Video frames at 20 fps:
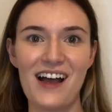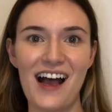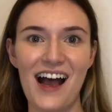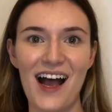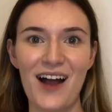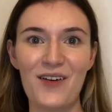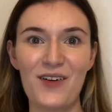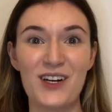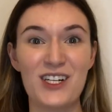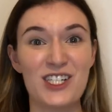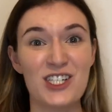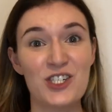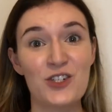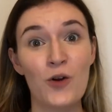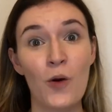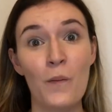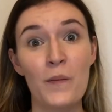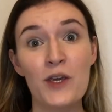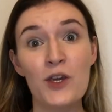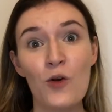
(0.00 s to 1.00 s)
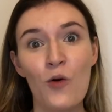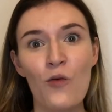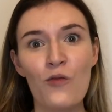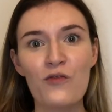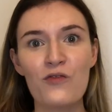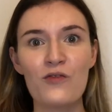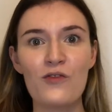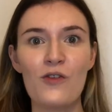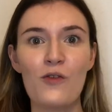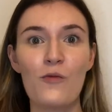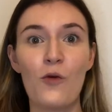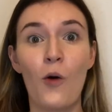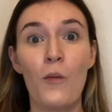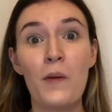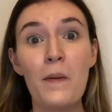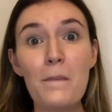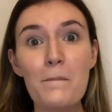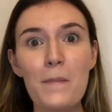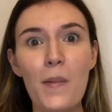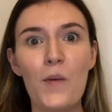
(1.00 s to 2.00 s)
Agora a gente come ovo,
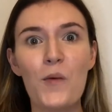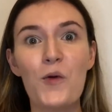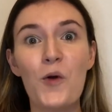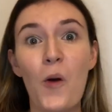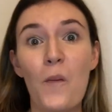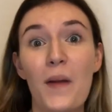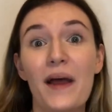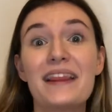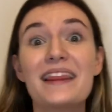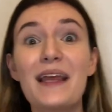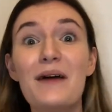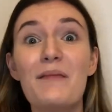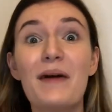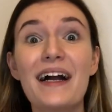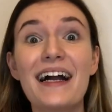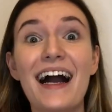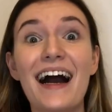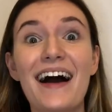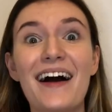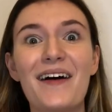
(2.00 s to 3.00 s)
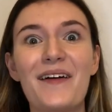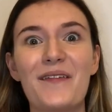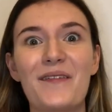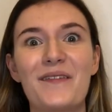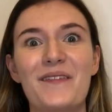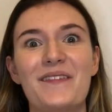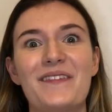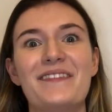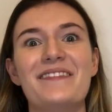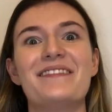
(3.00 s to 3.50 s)
come pão e come até macarrão.